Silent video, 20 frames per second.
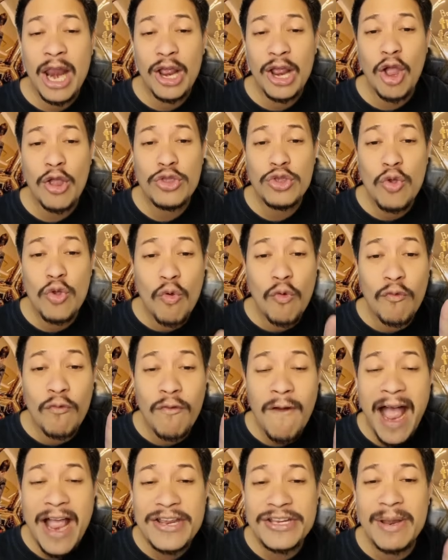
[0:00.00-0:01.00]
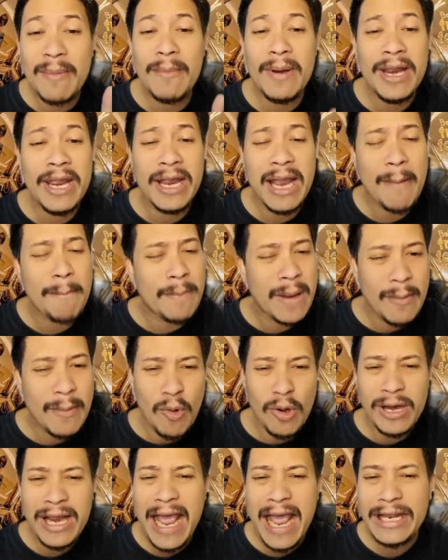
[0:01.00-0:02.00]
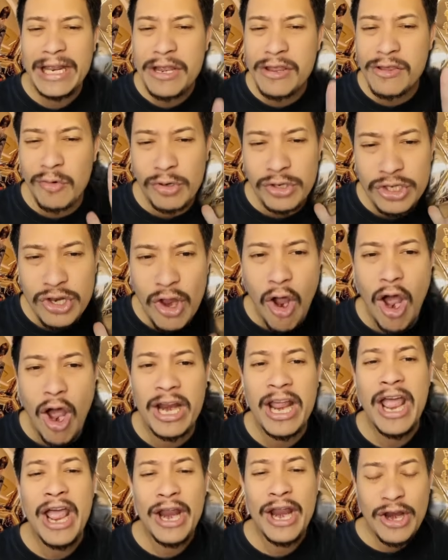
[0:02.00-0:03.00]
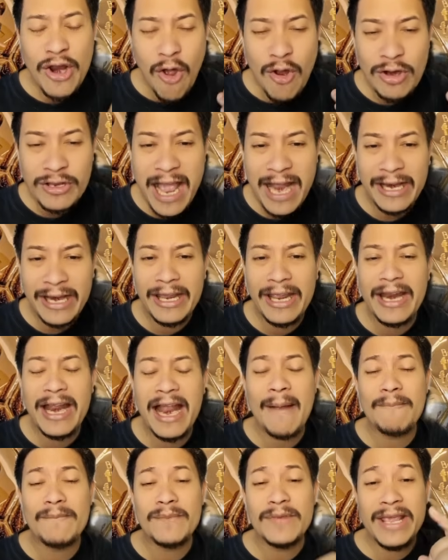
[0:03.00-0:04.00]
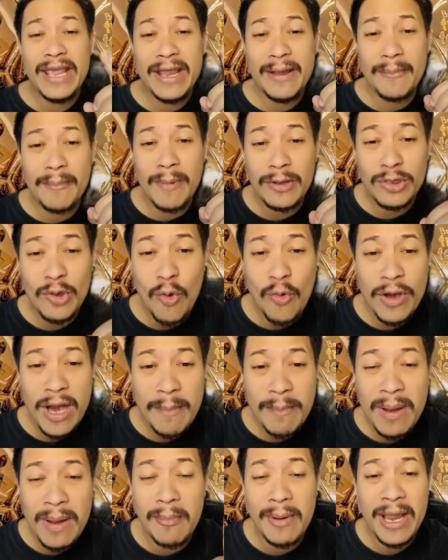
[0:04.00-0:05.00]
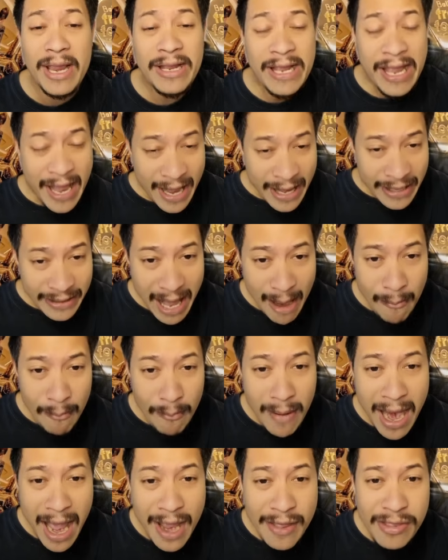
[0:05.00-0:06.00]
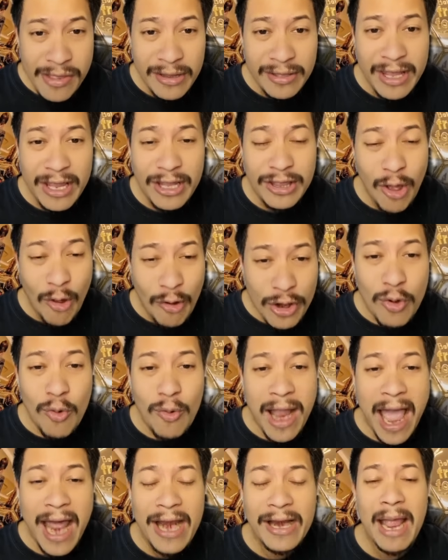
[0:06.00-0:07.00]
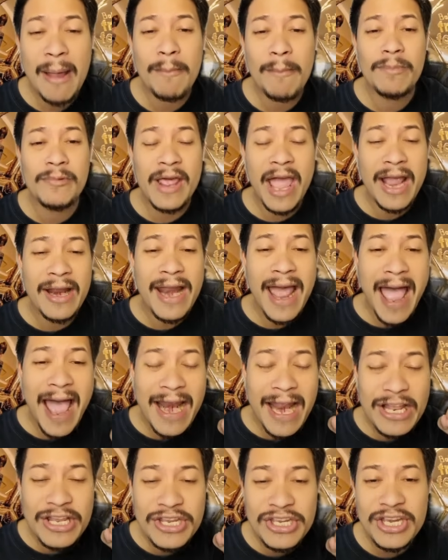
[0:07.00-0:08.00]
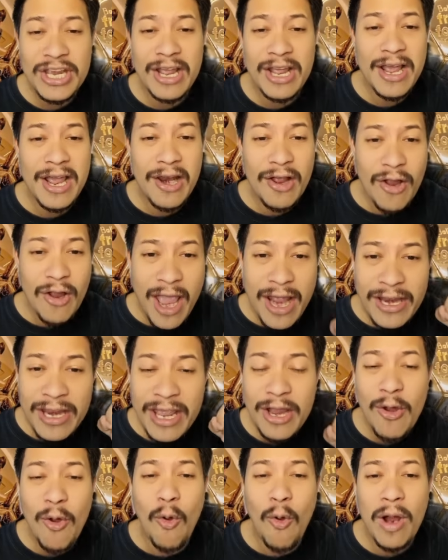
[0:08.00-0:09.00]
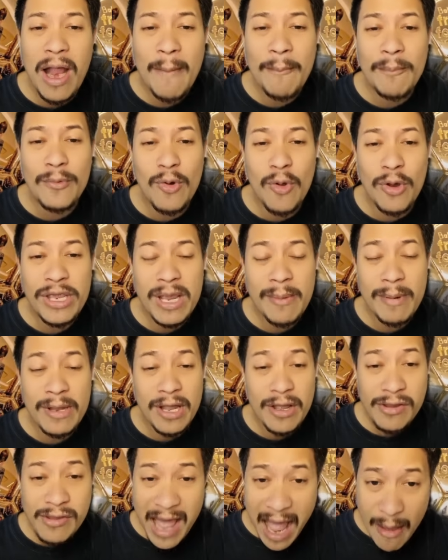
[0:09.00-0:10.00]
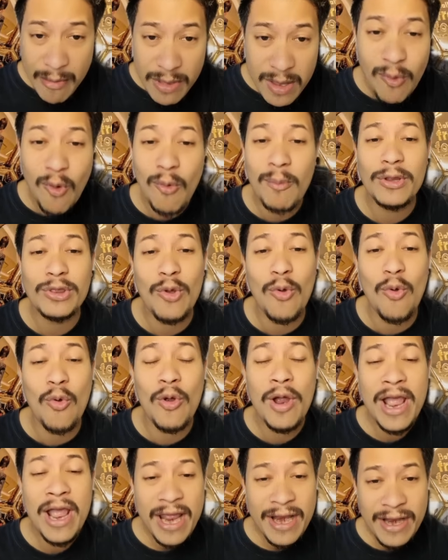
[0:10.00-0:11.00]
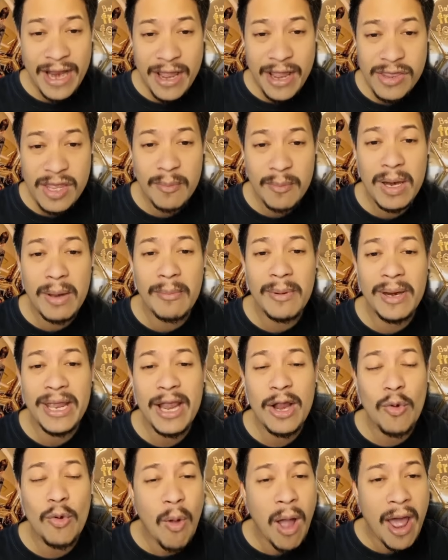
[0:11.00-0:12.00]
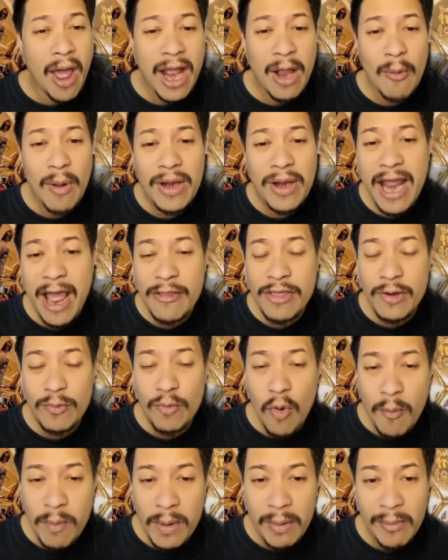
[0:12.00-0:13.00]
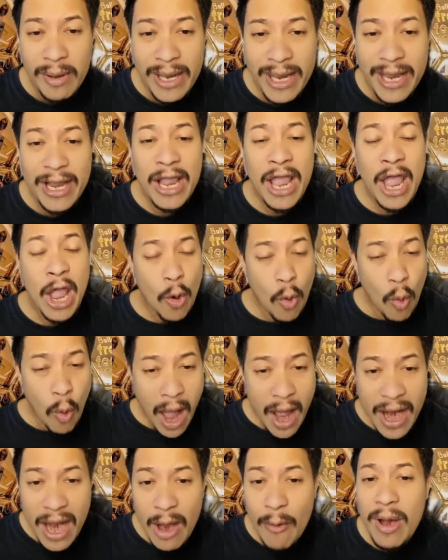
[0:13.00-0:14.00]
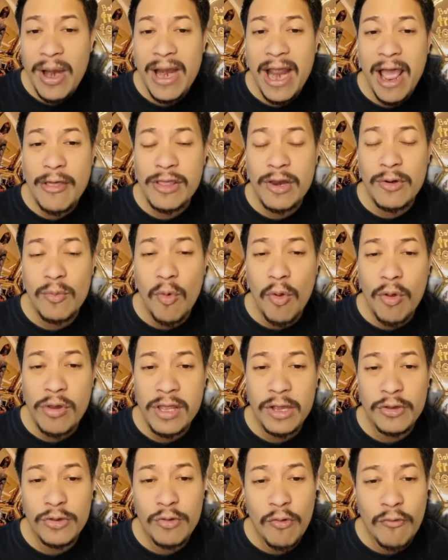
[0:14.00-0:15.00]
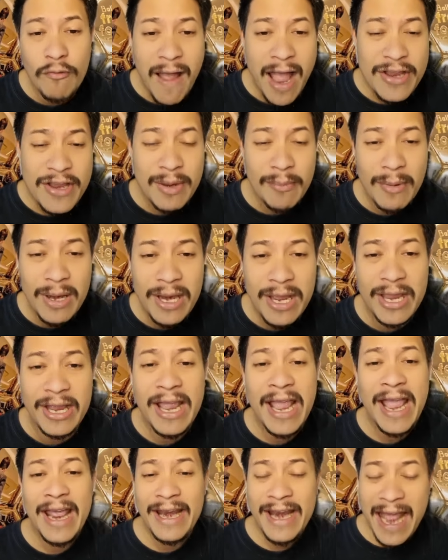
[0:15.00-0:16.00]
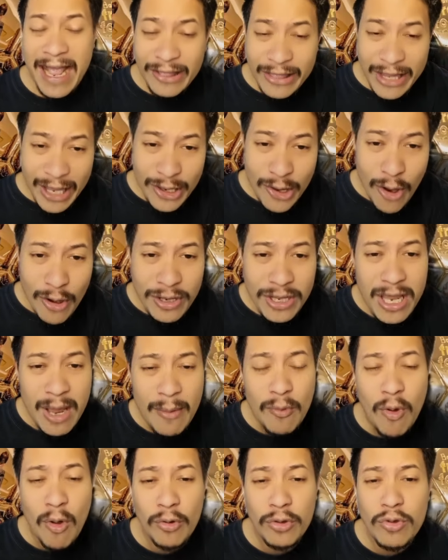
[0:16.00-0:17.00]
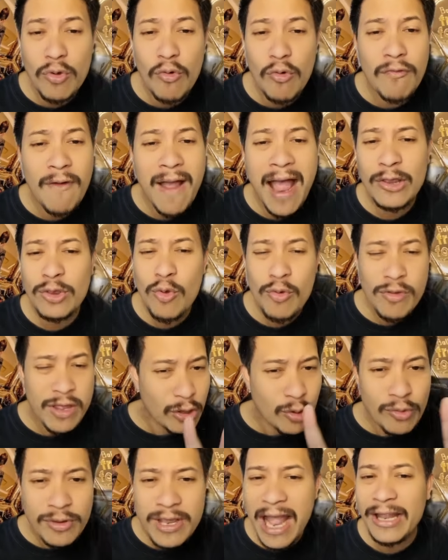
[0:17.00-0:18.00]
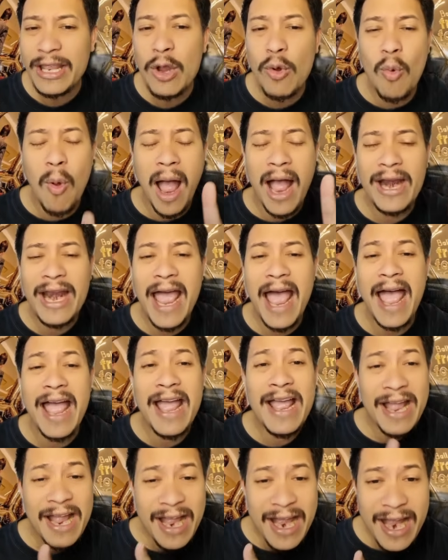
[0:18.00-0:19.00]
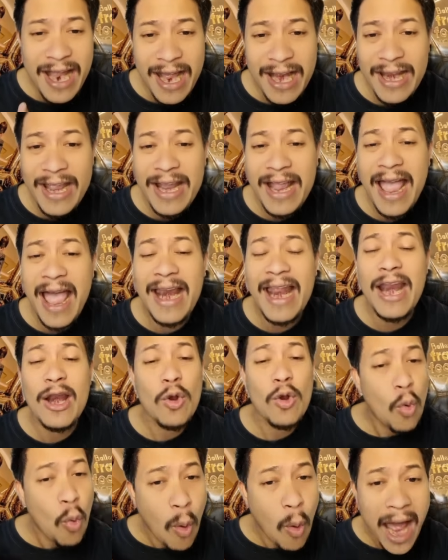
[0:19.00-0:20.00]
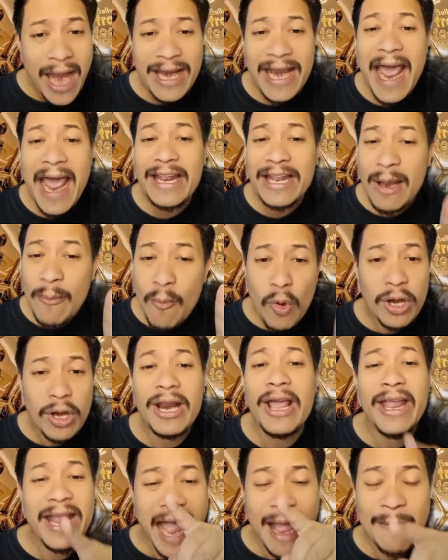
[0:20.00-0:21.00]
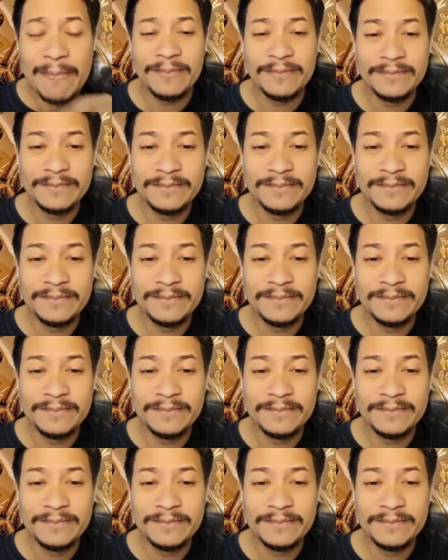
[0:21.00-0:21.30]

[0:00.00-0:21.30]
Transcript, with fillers: แล้วก็ยูฟาแชมเปี้ยนลีกครับเป็นผลงานที่สุดยอด นอกจากนี้นะครับยิงประตูในพรีเมียร์ลีกทำลายสถิติต่อฤดูกาลครับแซงหน้าอลันเชียเลอร์ แล้วก็แอนดี้โคครับโดยยิงไปถึง 36 ประตูในศึกพรีเมียร์ลีกคว้ารางวัลดาวซันโวพรีเมียร์ลีกคว้ารางวัลดาวซันโวศึกยูฟาแชมเปี้ยนลีก นักเตะยอดเยี่ยมของยูฟาทุกสิ่งทุกอย่างที่ขวางหน้าเออร์ลิงฮาแลนด์กวาดได้ทั้งหมดเลยครับ